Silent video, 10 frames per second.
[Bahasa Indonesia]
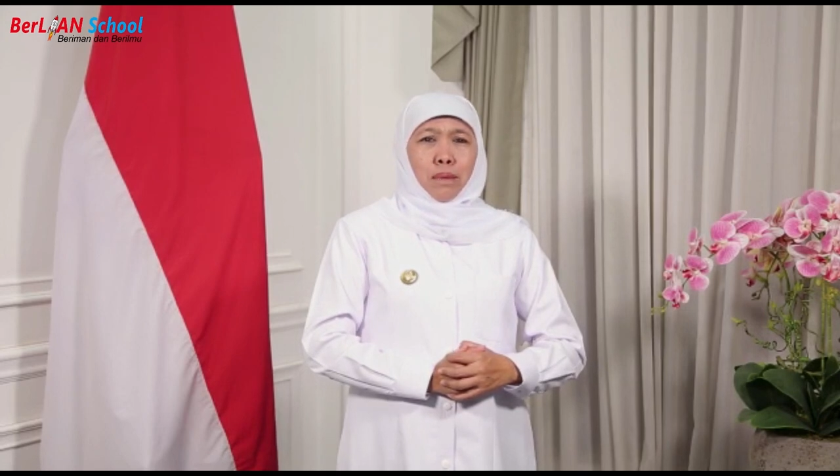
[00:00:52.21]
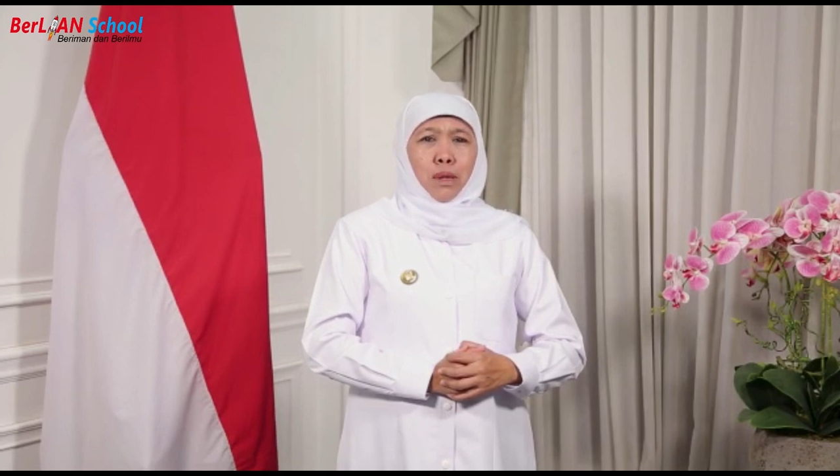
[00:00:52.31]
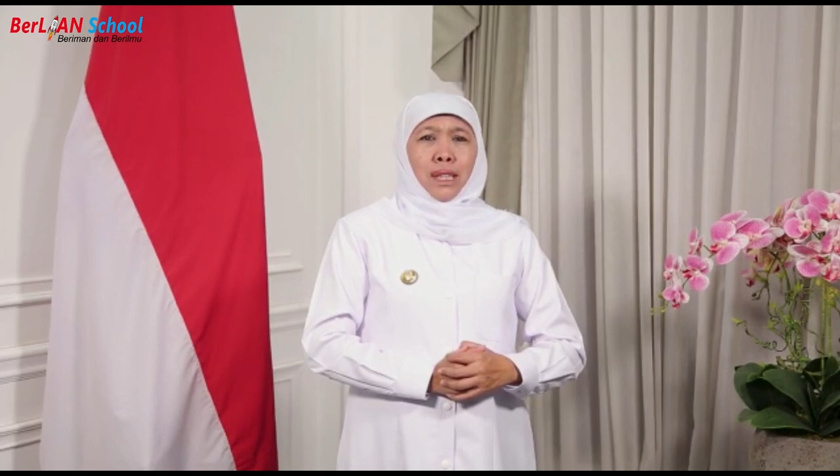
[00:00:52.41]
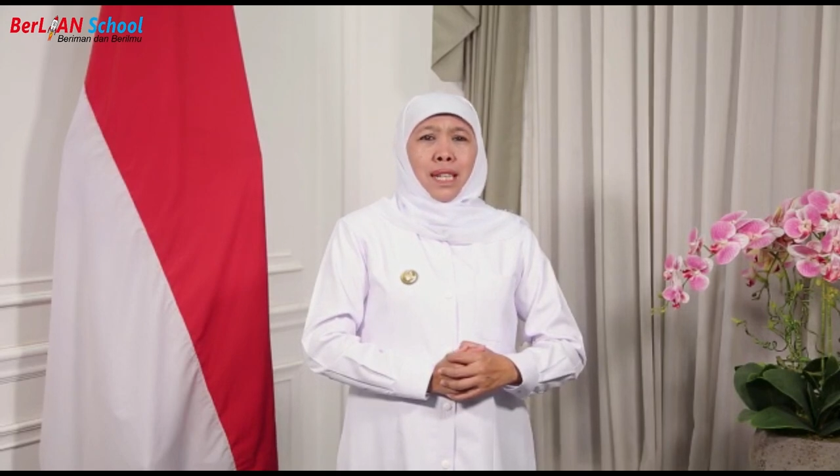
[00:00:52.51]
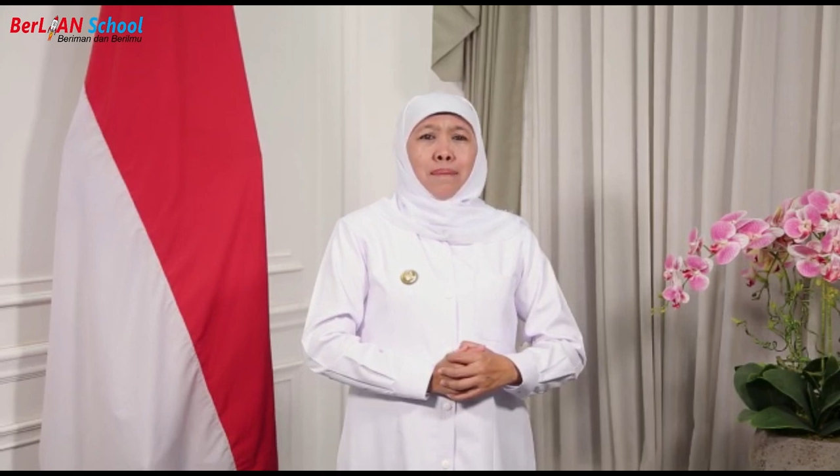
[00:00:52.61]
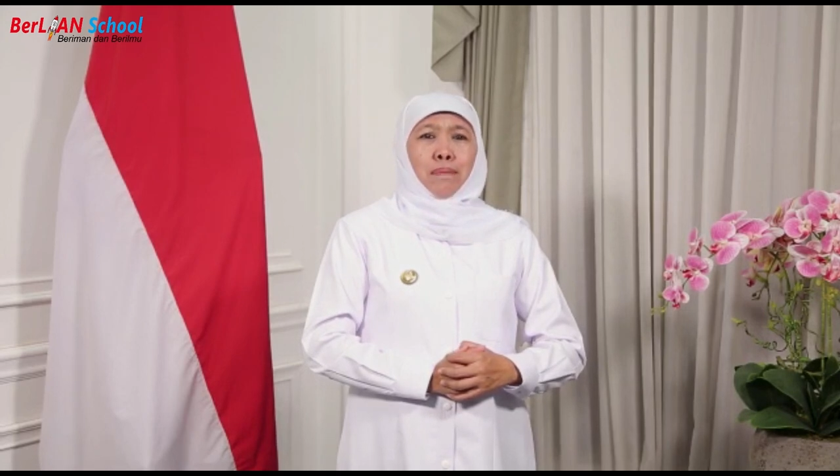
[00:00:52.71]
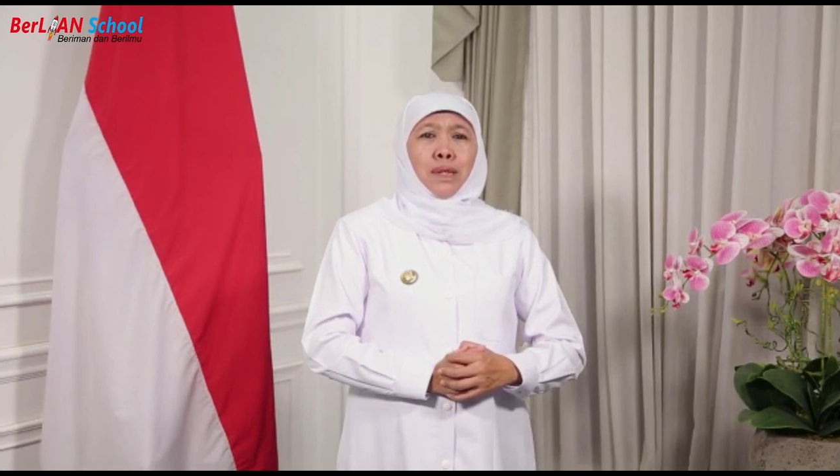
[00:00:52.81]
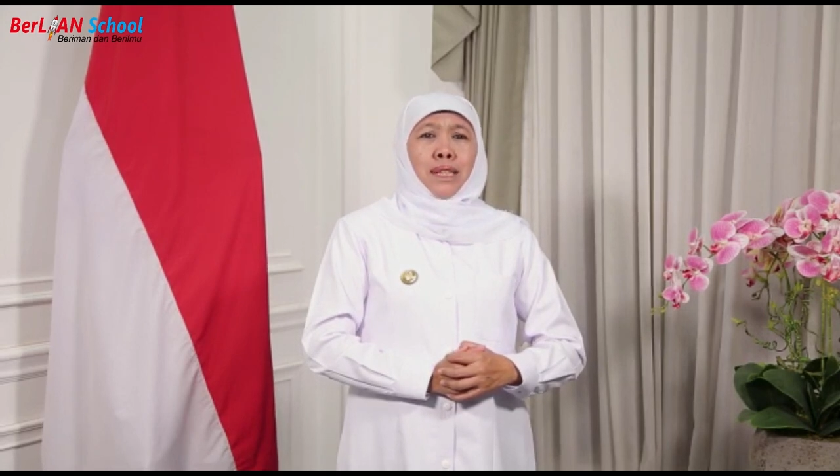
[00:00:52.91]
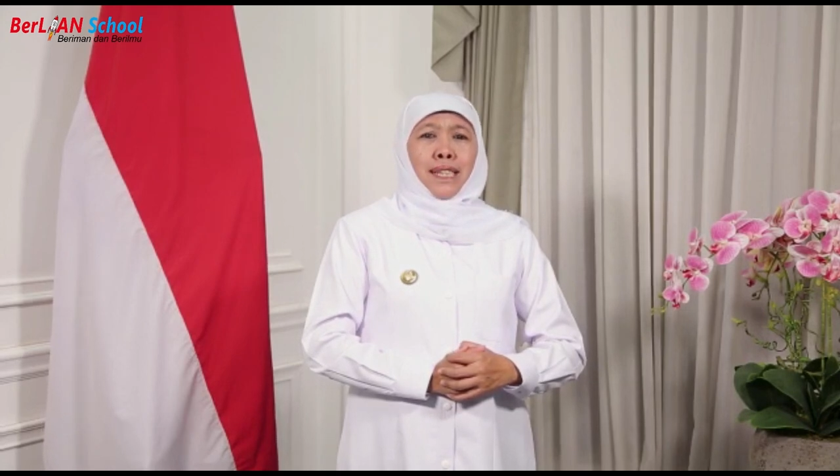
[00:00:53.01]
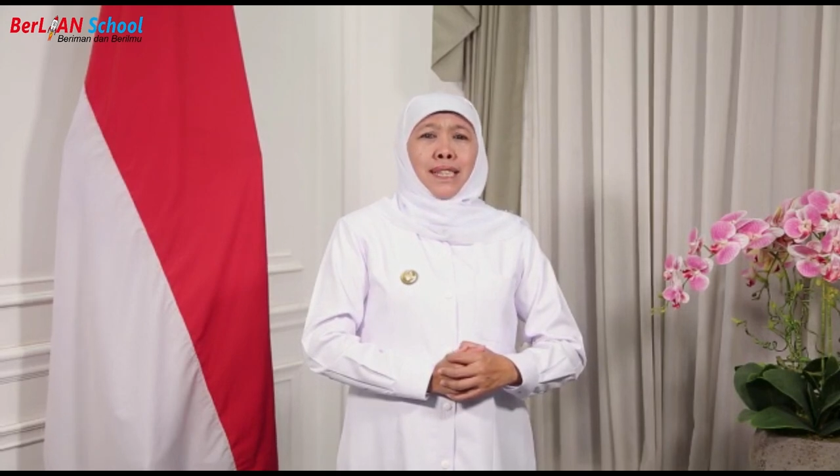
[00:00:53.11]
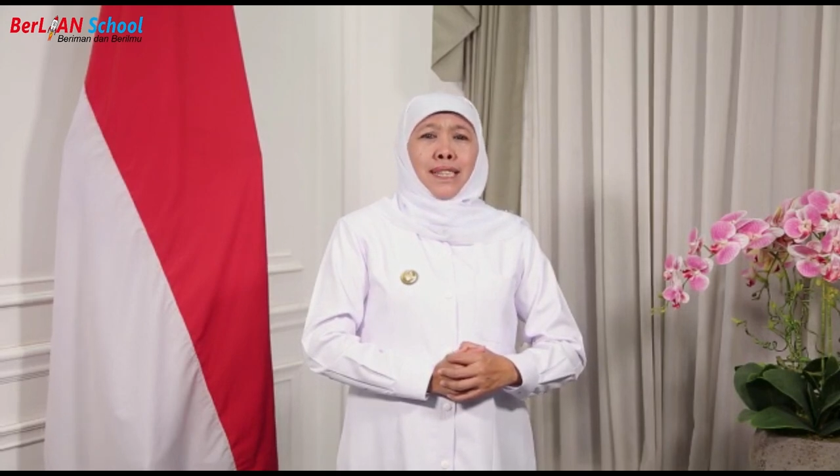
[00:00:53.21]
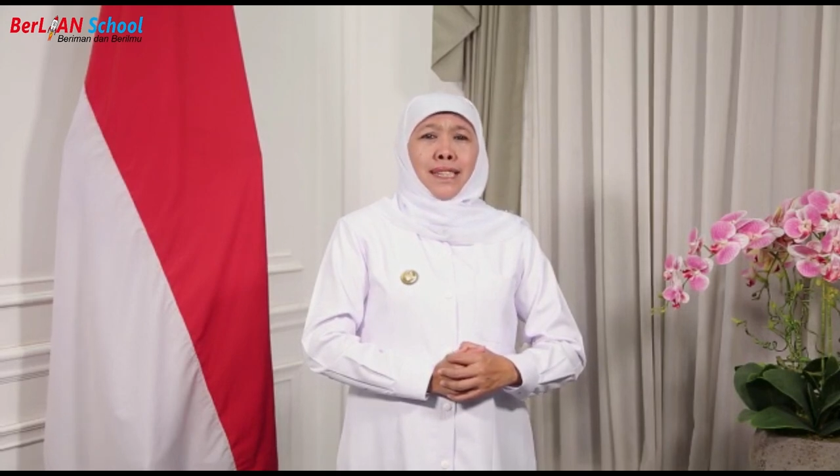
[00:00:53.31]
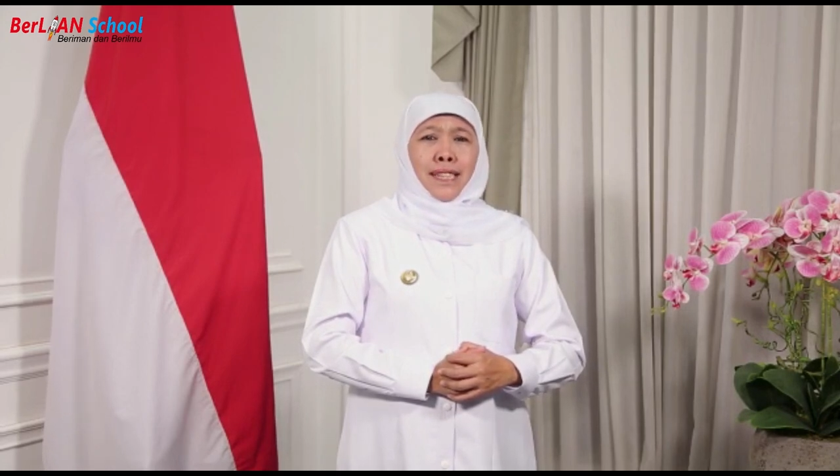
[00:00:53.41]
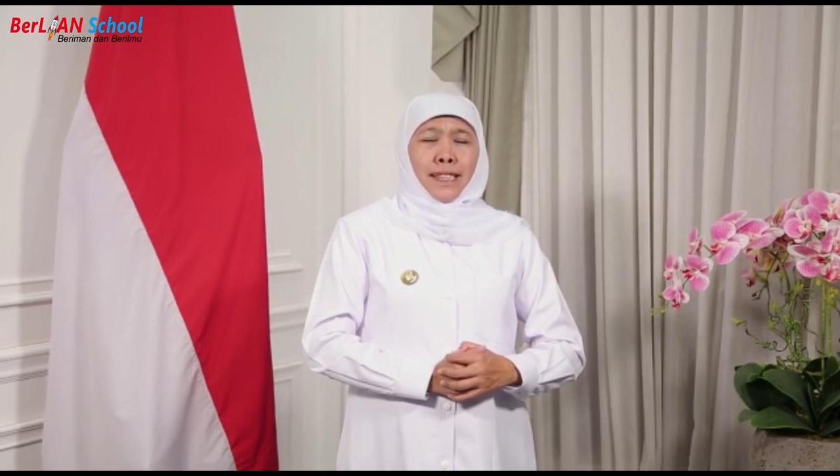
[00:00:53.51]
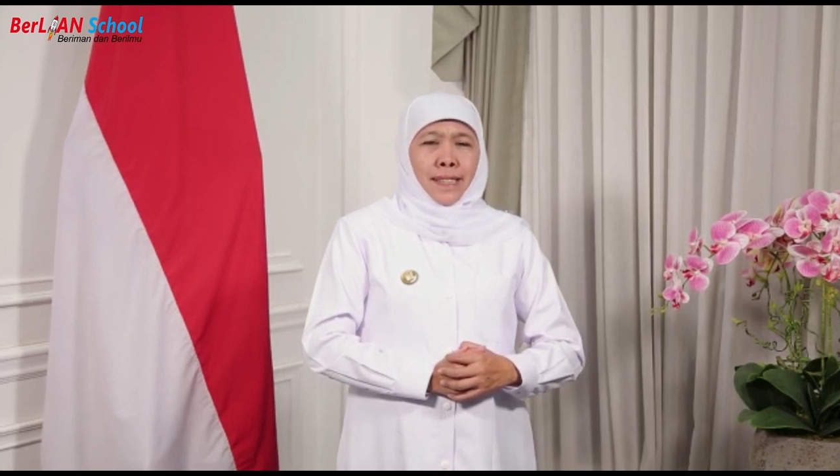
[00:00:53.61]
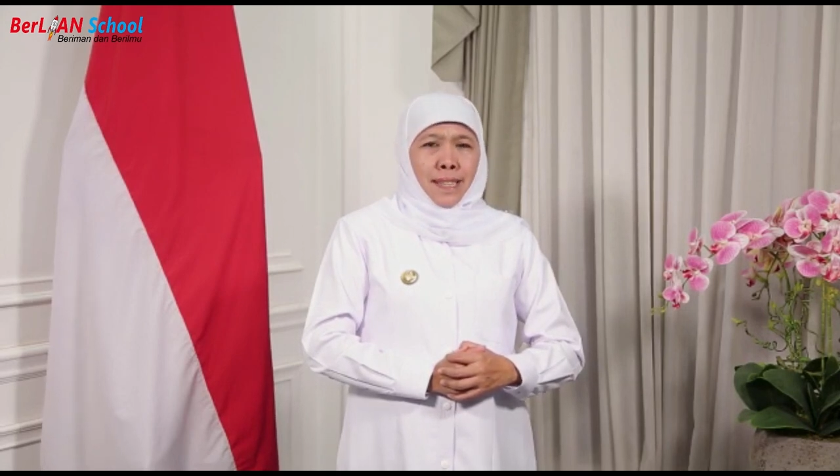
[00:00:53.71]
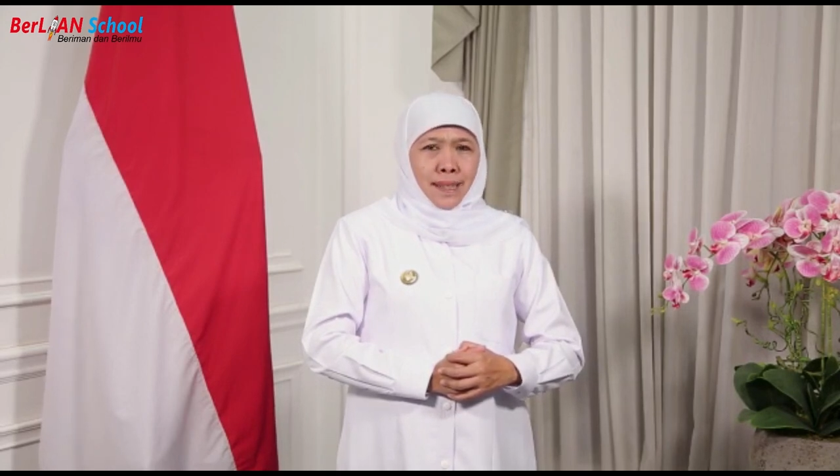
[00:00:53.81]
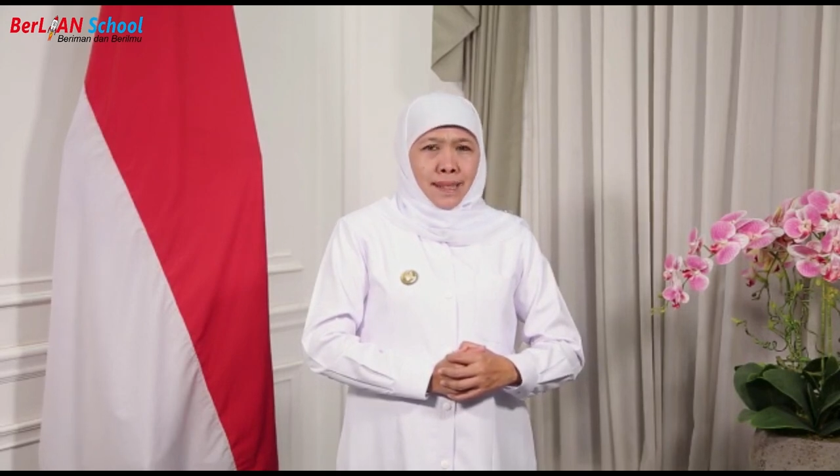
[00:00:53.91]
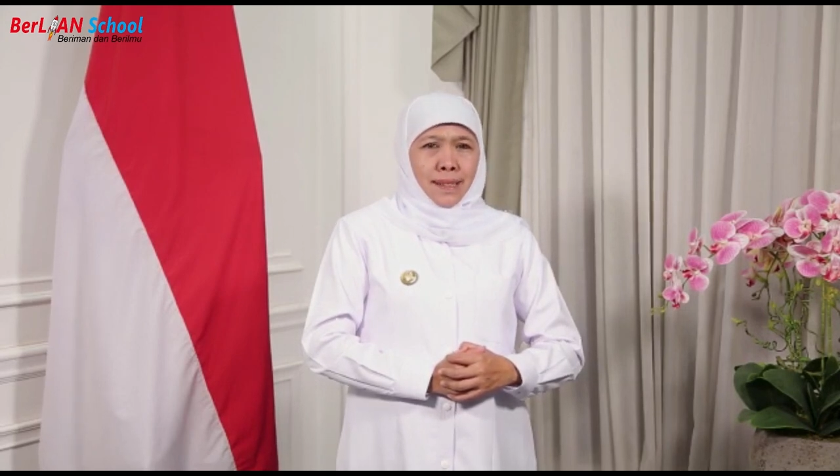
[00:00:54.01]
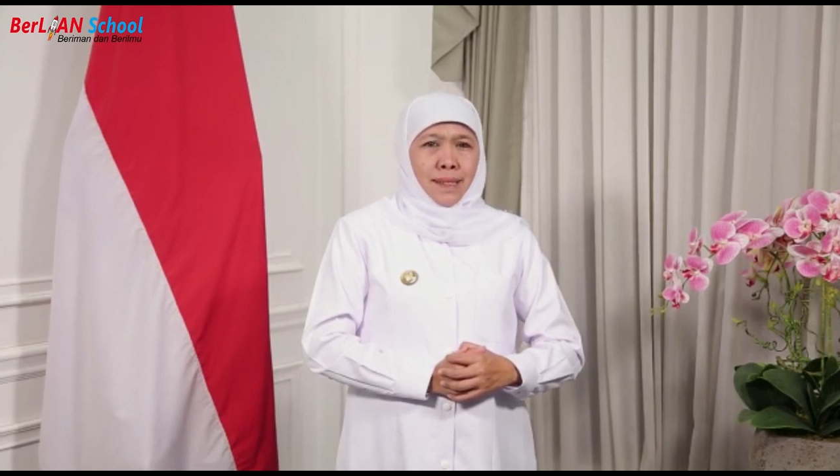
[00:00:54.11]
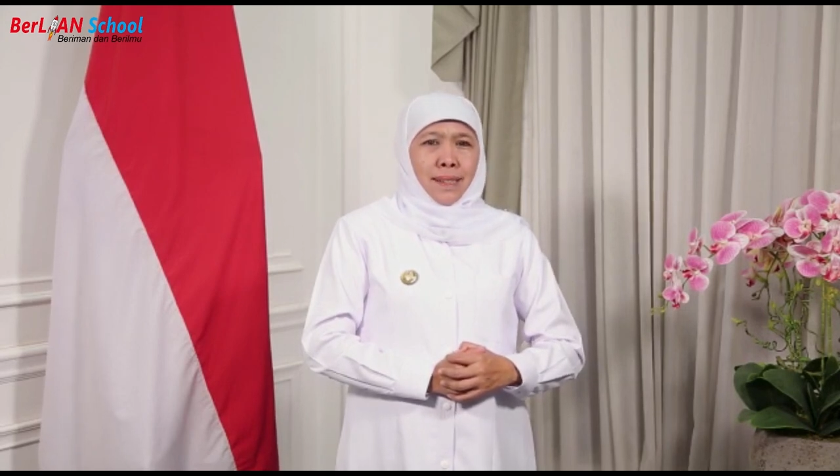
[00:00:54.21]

putra-putri didiknya